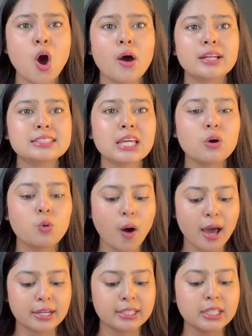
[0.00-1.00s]
और इसकी
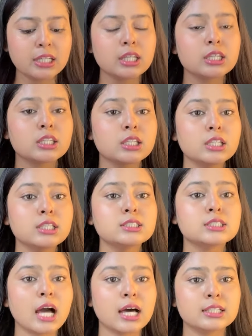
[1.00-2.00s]
क्वालिटी इतनी
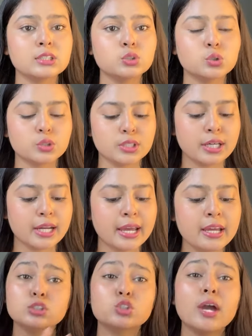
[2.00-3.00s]
ज्यादा सुंदर है
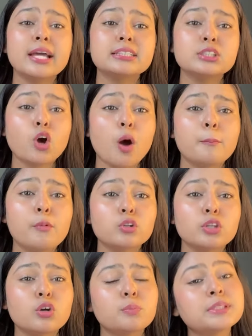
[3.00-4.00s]
जो ऐसे टॉप
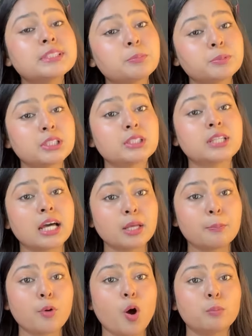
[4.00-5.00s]
होते हैं उनमें सबसे ज्यादा
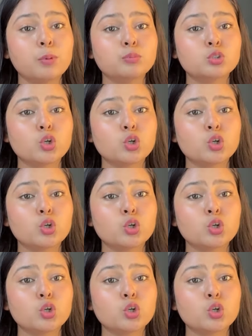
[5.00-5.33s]
प्रॉब्लम जो